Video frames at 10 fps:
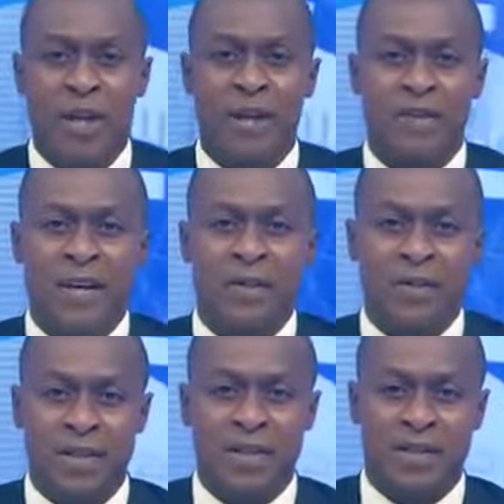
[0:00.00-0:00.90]
La veille de
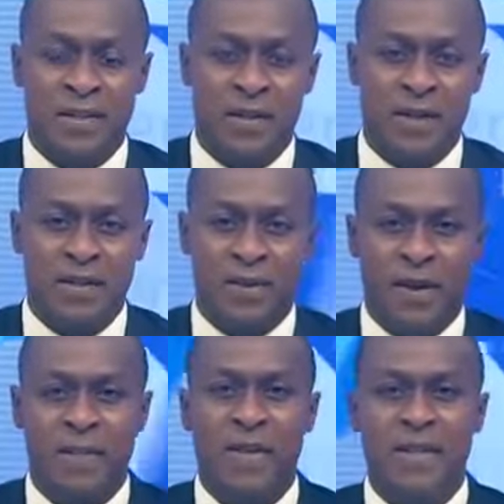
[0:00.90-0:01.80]
cette célébration,
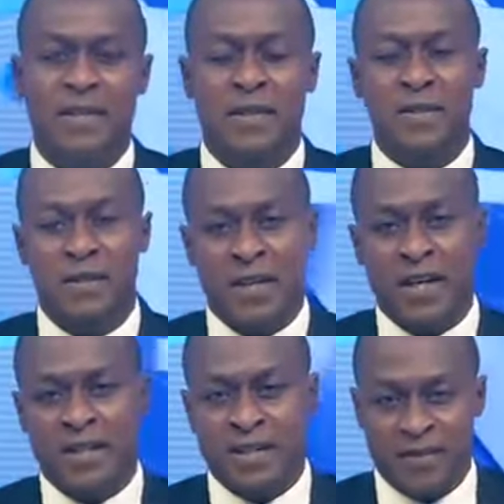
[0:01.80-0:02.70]
la ministre en
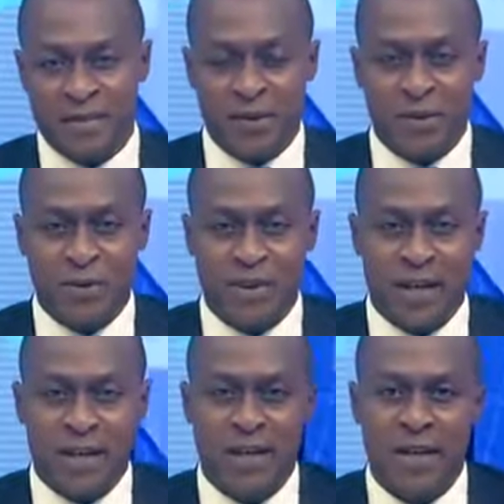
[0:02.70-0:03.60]
charge des Affaires
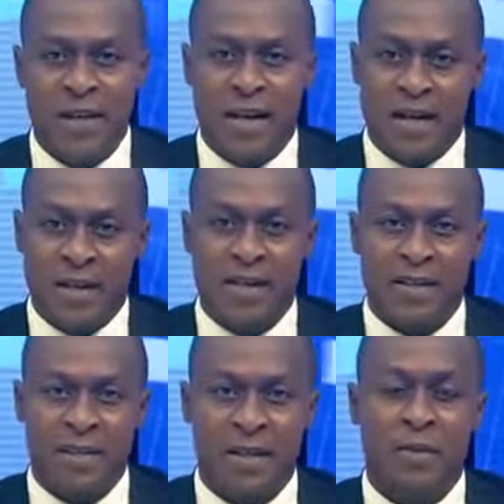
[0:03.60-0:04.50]
sociales a
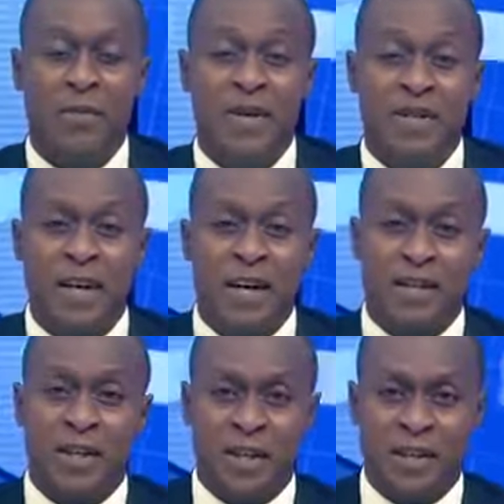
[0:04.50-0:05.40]
adressé un
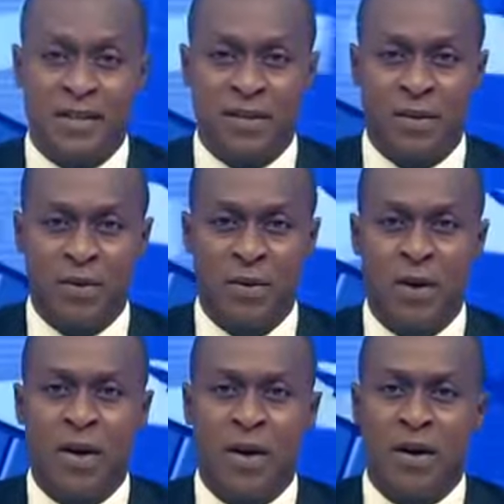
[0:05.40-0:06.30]
message à la nation.
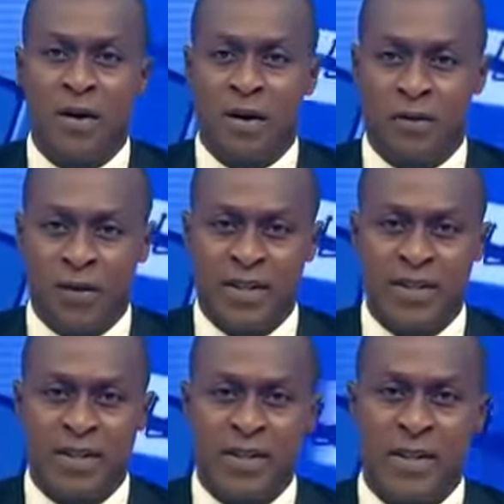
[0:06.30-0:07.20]
Euh, en
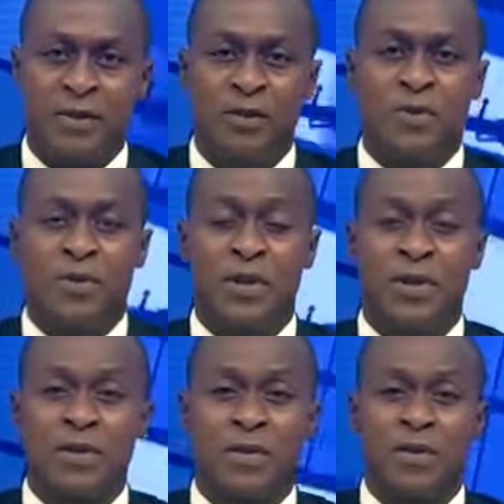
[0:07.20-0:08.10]
voici la
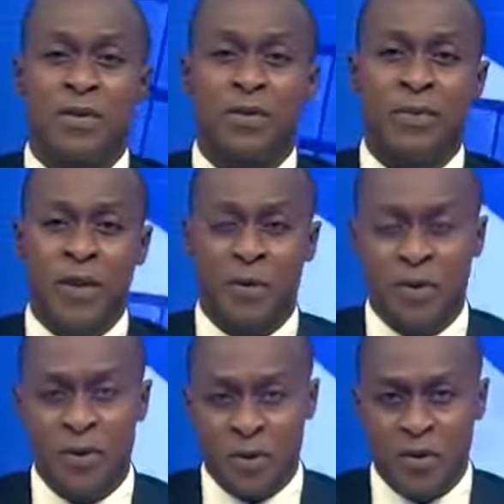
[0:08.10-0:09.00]
substance au
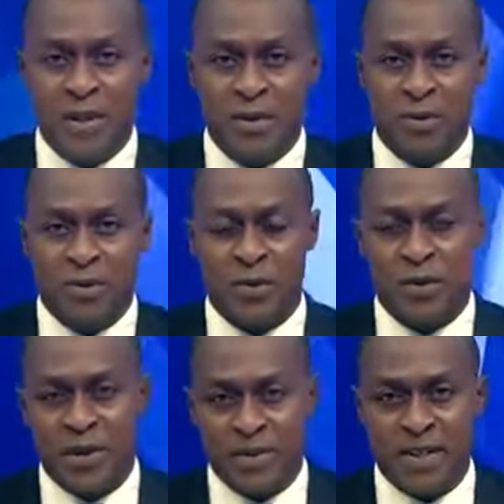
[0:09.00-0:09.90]
micro de Rolly
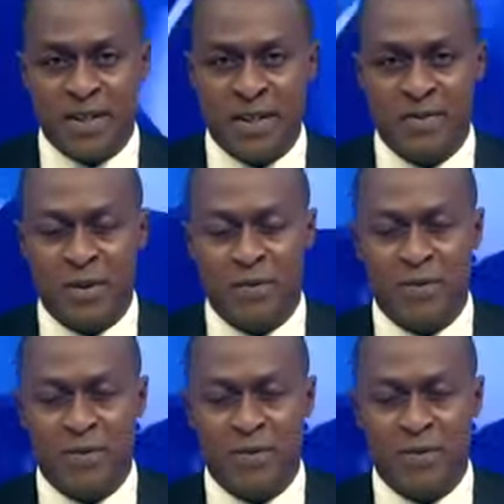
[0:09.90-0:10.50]
Sauton et Patrick Benoît.